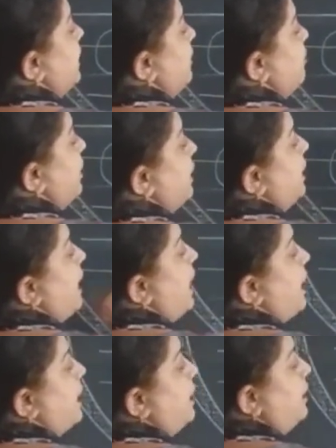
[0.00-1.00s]
लाइन
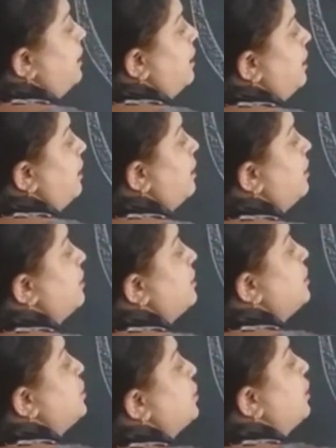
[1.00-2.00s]

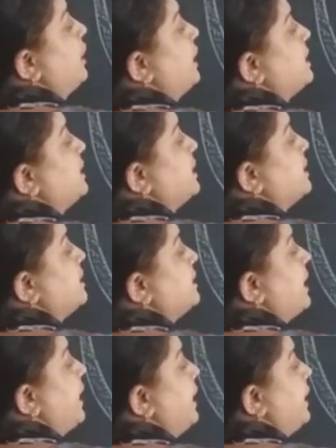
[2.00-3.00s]
छोटा सा
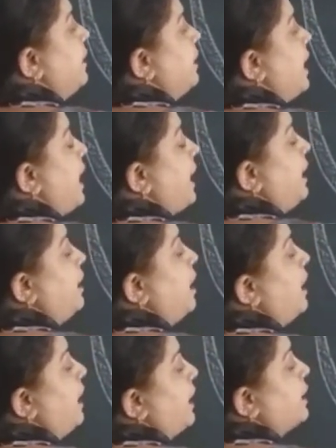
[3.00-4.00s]
वन
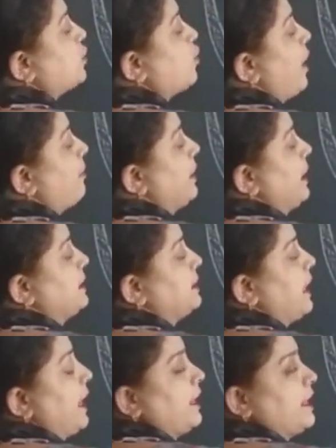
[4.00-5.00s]
और इसको आपने
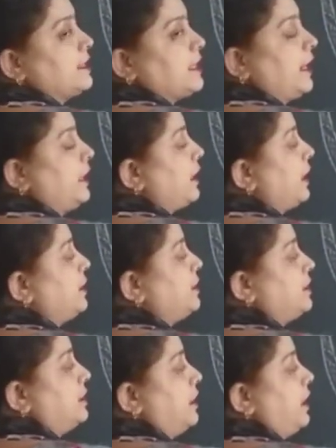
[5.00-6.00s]
सेकेंड लाइन से टच
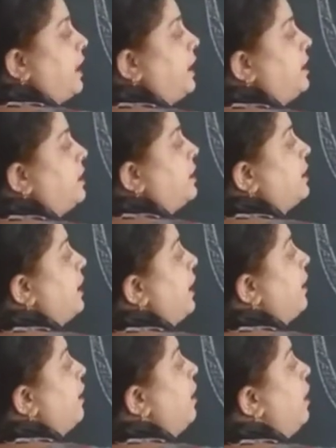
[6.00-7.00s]
नहीं करना
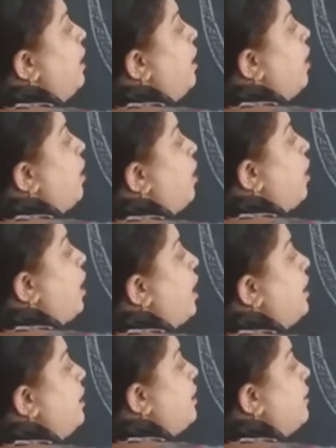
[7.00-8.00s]
और
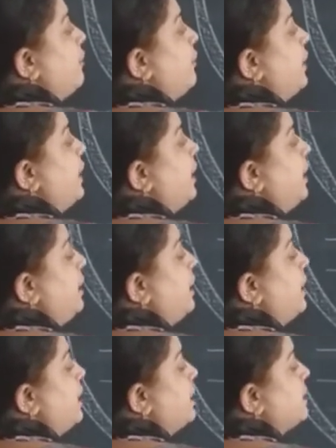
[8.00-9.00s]
उसके नीचे
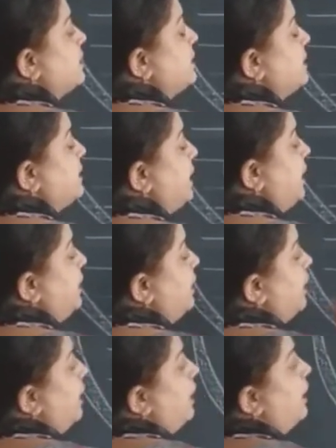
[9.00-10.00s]
सी
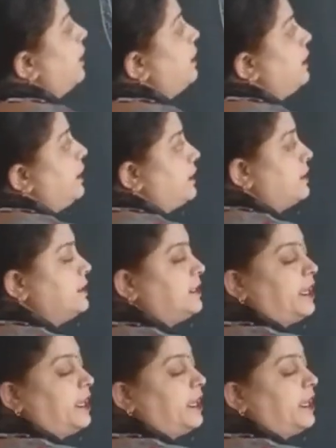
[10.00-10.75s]
ट से